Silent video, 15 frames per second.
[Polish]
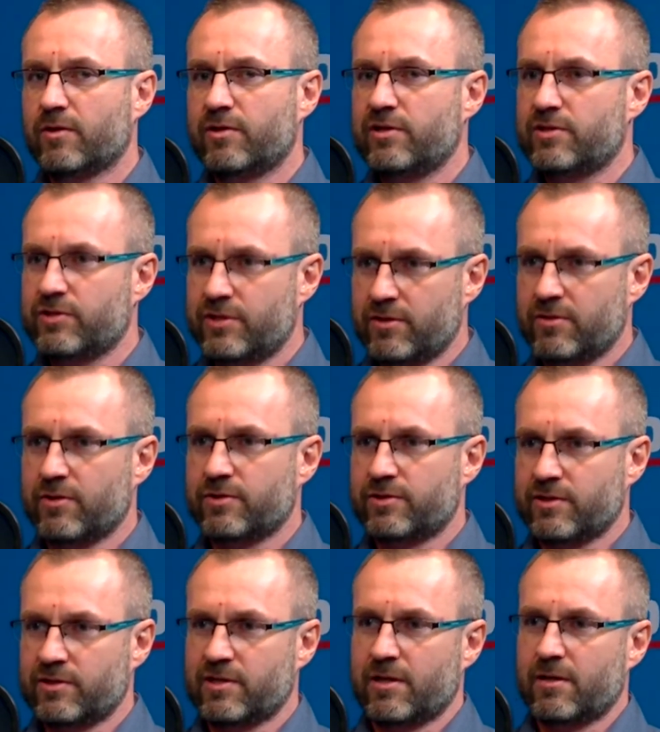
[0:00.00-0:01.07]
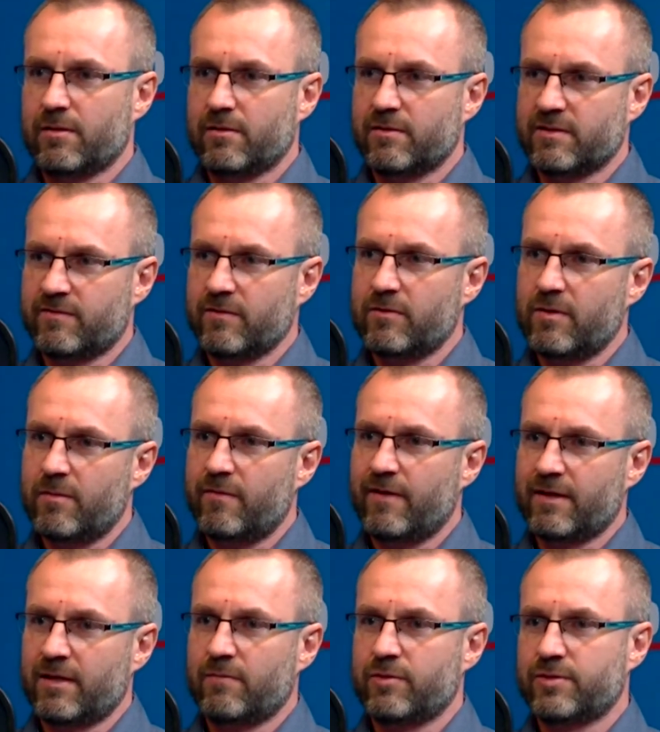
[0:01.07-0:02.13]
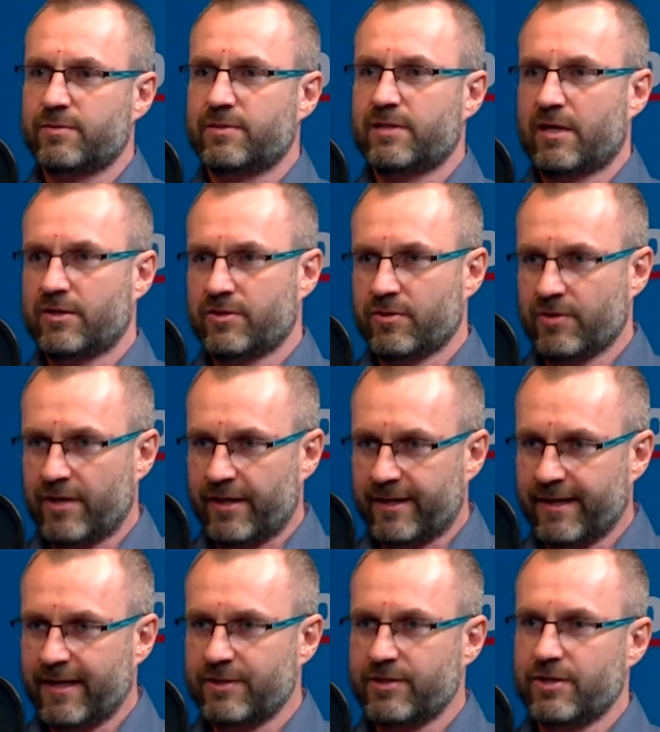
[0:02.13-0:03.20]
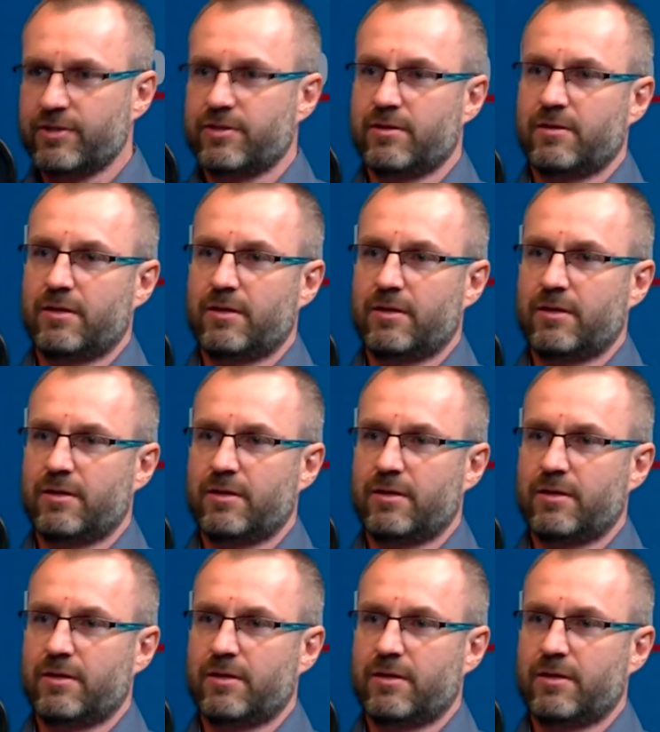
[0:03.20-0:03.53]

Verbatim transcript: o tej codzienności, gdzie zwykły obywatel może być narażony na kradzież,